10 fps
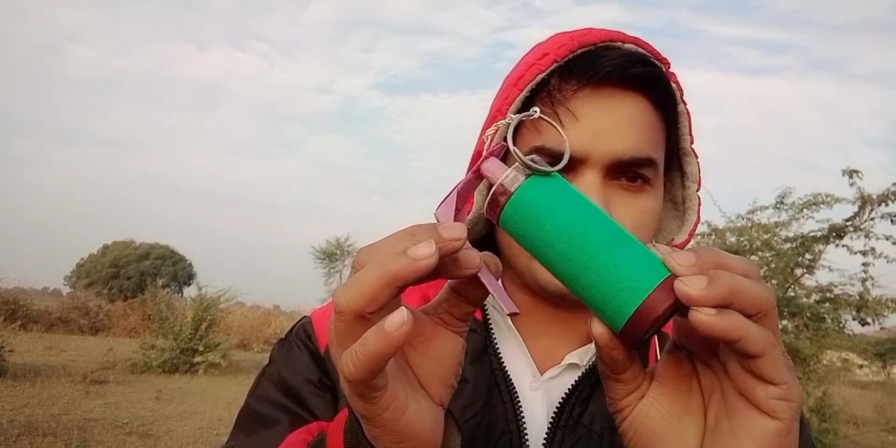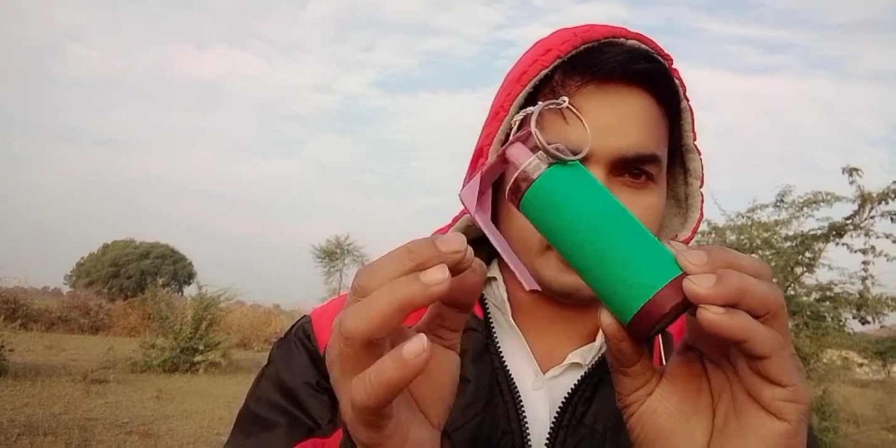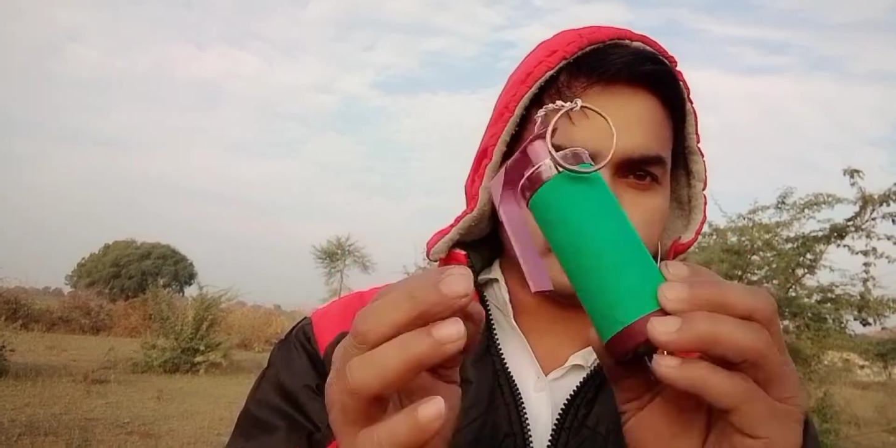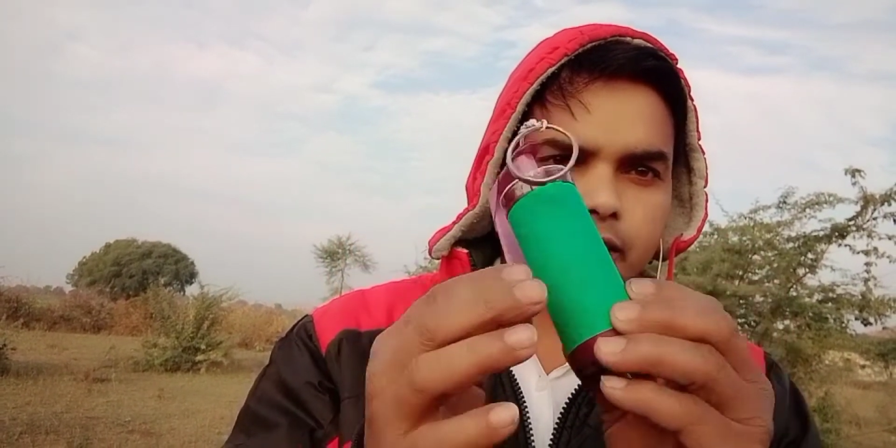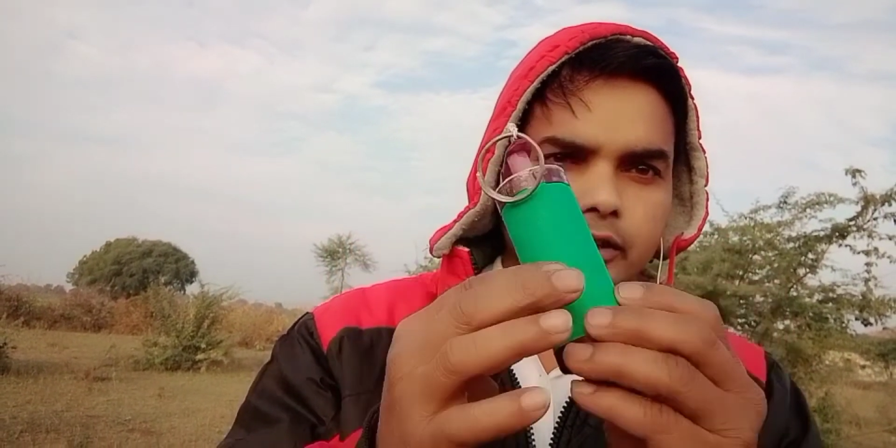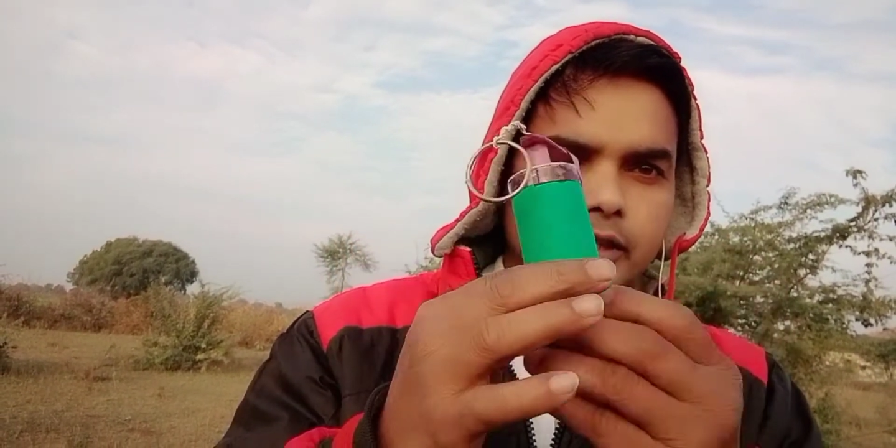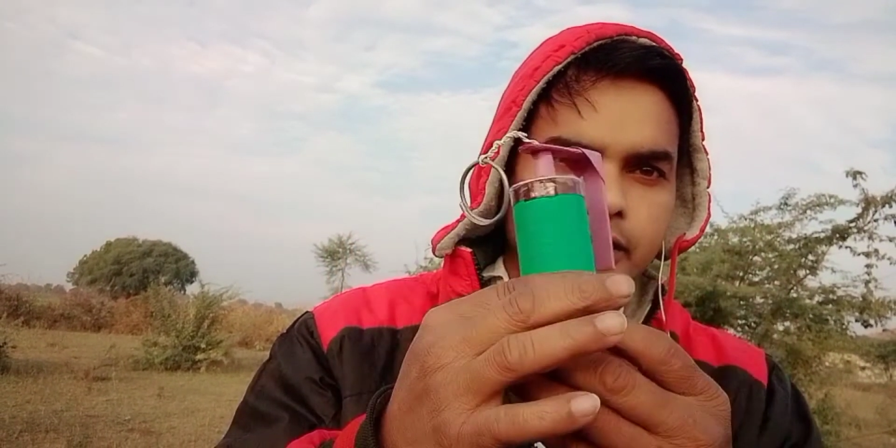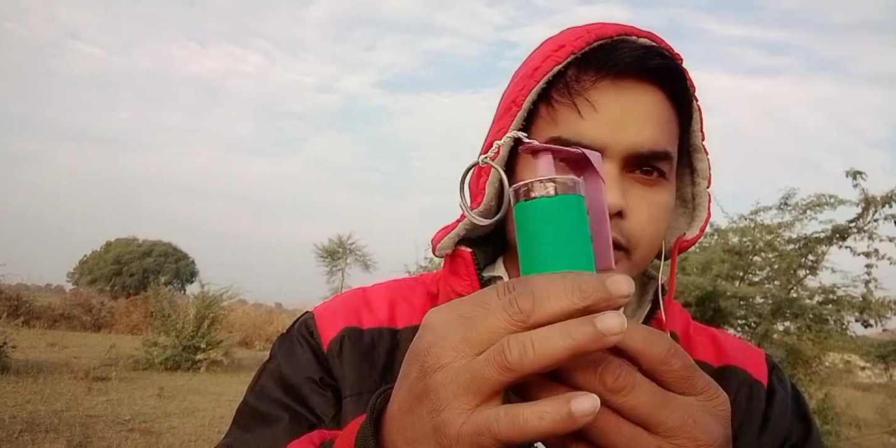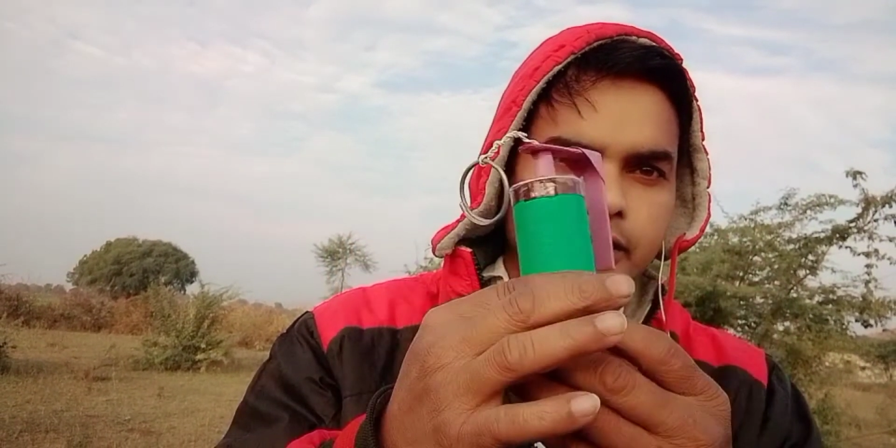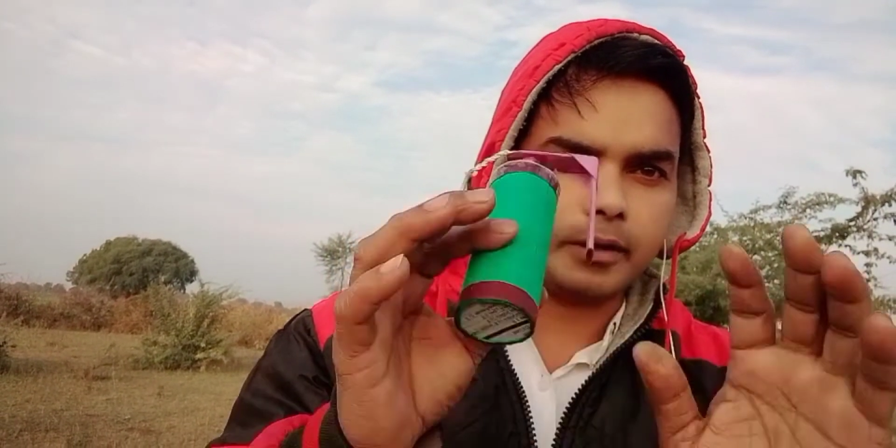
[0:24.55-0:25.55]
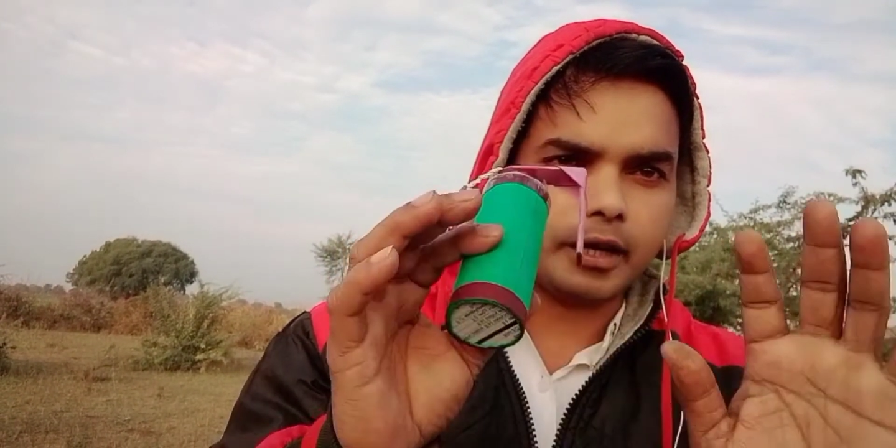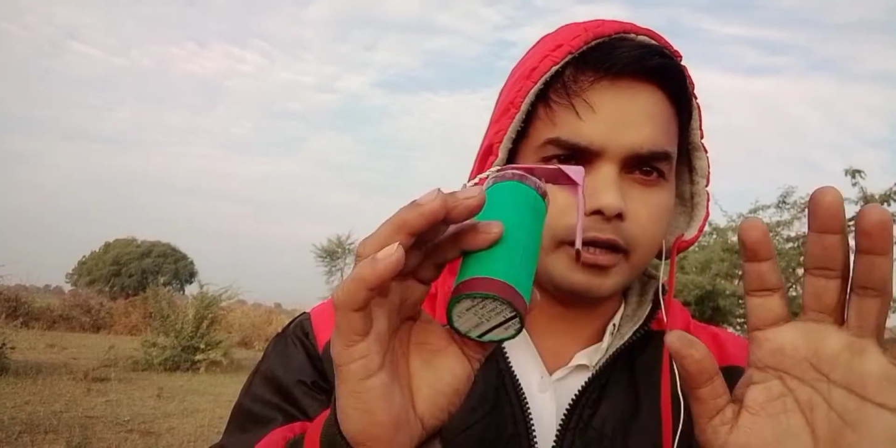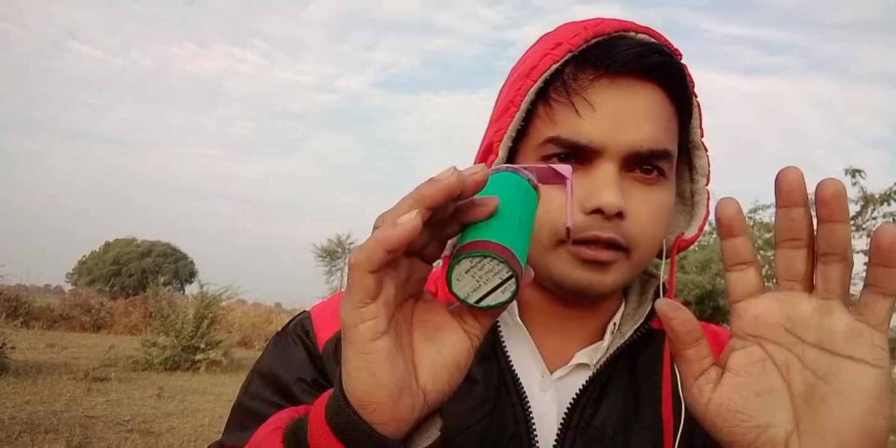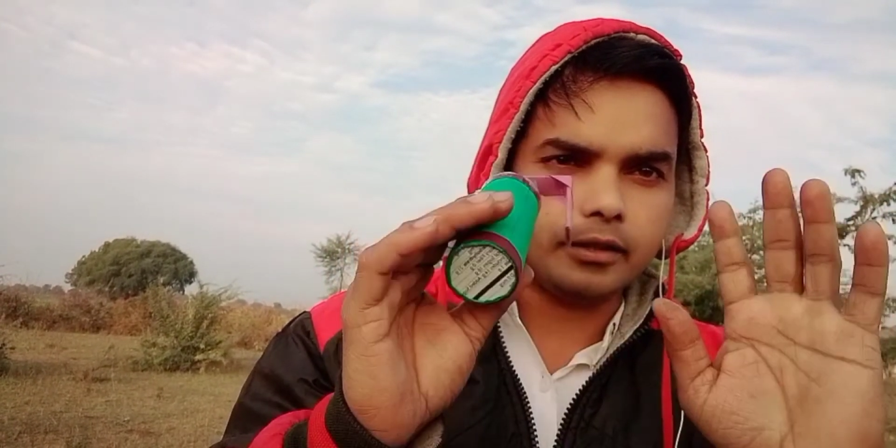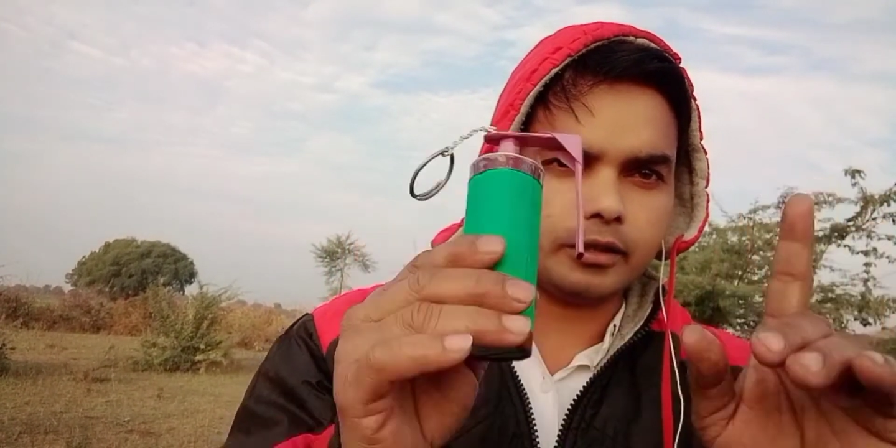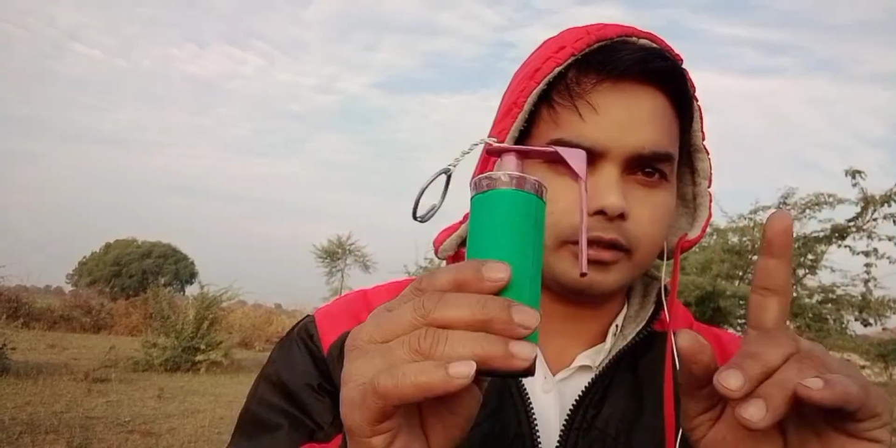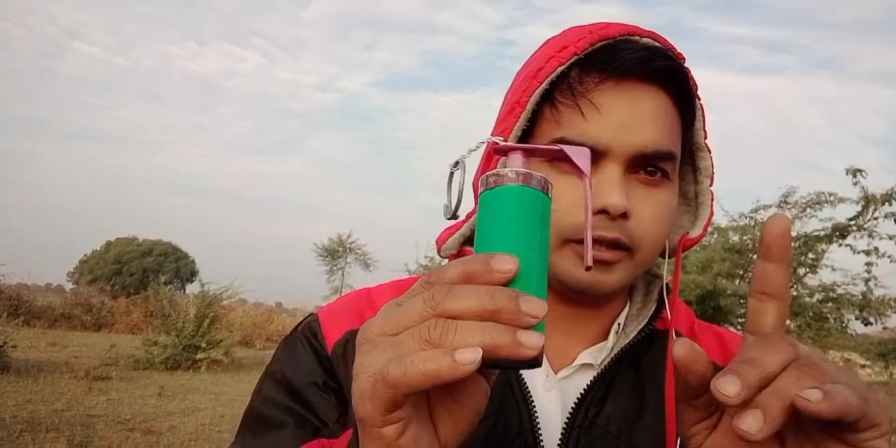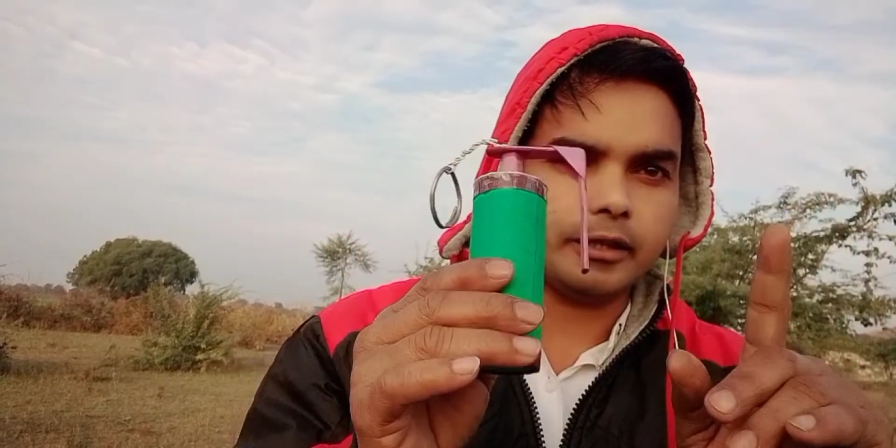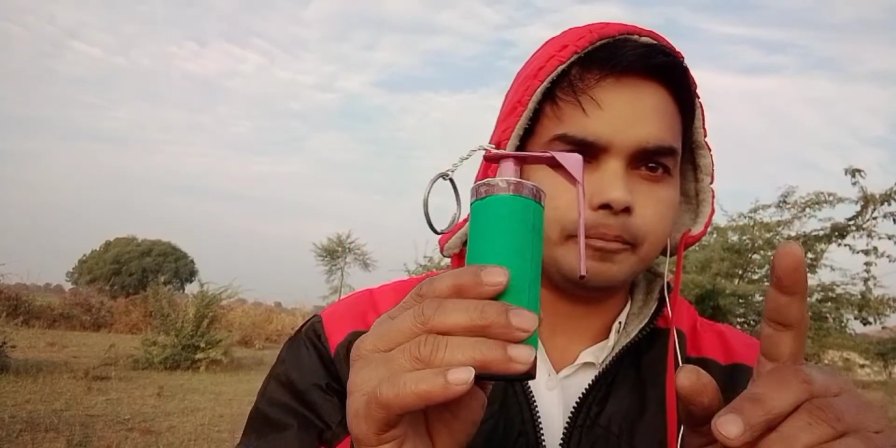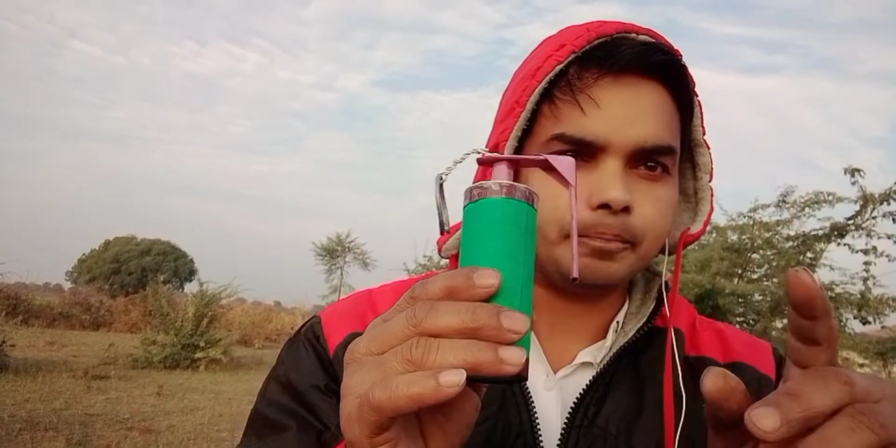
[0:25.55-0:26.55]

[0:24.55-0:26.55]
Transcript: सकता है तो इसे आप ट्राई मत करना